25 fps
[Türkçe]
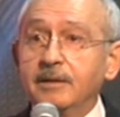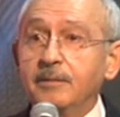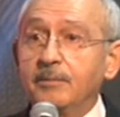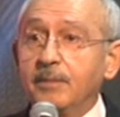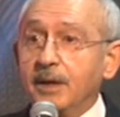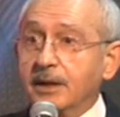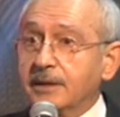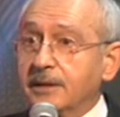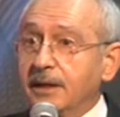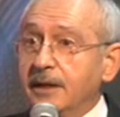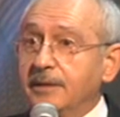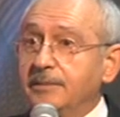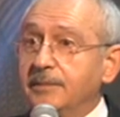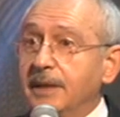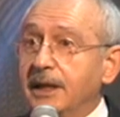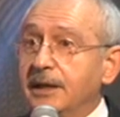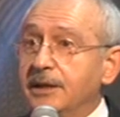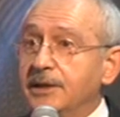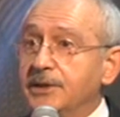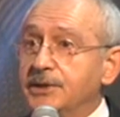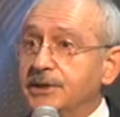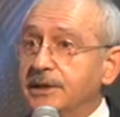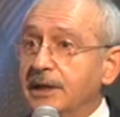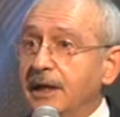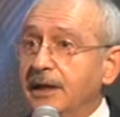Bakan
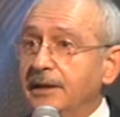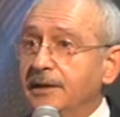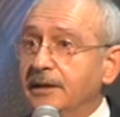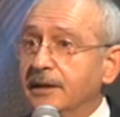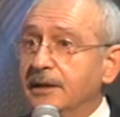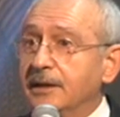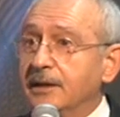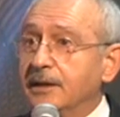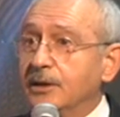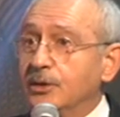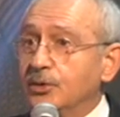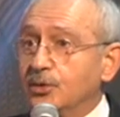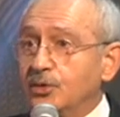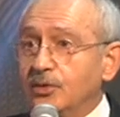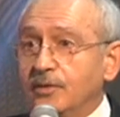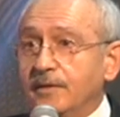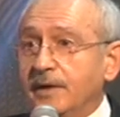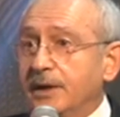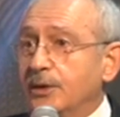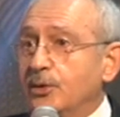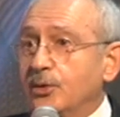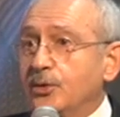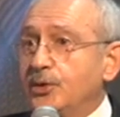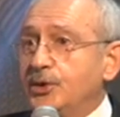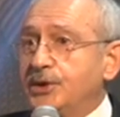meclisten
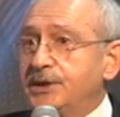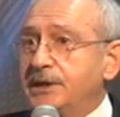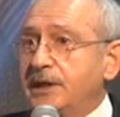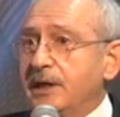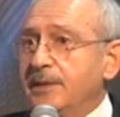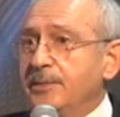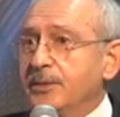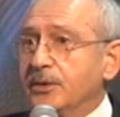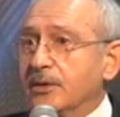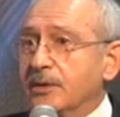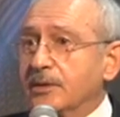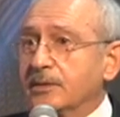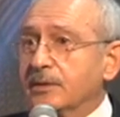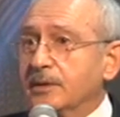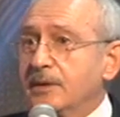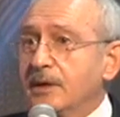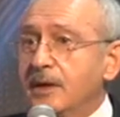güven oyu istemiyor.